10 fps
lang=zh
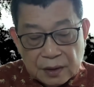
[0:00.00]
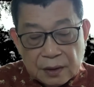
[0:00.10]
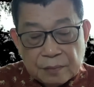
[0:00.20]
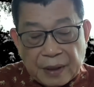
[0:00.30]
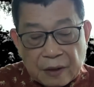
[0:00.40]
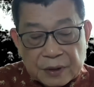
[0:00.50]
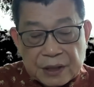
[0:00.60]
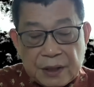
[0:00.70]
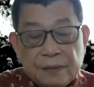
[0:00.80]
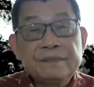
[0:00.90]
美国
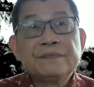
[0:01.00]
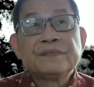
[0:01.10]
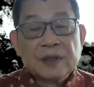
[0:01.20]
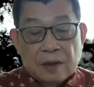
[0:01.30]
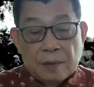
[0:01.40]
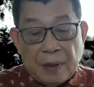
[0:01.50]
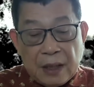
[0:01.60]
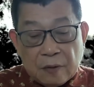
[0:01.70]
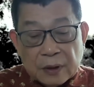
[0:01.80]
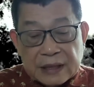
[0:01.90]
之音，
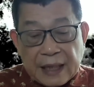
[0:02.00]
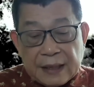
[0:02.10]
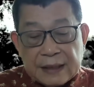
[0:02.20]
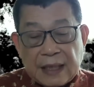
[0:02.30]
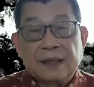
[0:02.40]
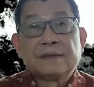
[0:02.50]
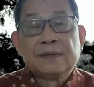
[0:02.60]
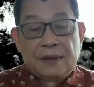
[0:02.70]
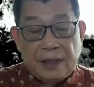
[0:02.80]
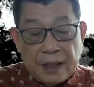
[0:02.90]
美国财长
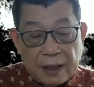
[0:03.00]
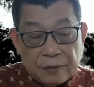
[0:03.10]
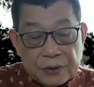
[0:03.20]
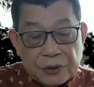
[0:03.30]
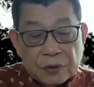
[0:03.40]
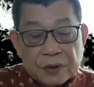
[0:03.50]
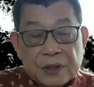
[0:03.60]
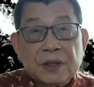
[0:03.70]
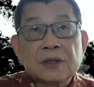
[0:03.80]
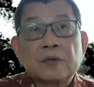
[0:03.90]
耶伦说，
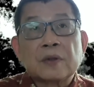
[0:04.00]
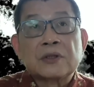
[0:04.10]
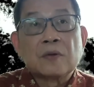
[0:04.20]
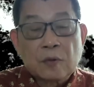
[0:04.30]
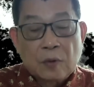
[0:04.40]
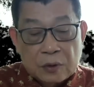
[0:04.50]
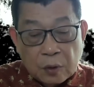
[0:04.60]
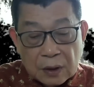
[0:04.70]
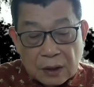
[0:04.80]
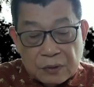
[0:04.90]
试图跟中国
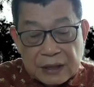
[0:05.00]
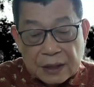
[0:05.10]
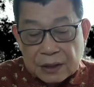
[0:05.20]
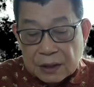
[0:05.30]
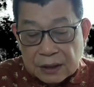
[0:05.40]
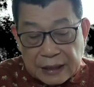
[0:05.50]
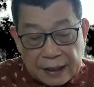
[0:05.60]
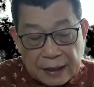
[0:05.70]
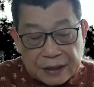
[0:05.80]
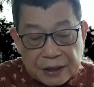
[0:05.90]
脱钩将是
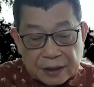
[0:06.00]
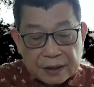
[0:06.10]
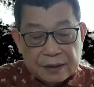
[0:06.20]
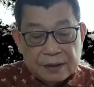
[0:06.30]
灾难性的。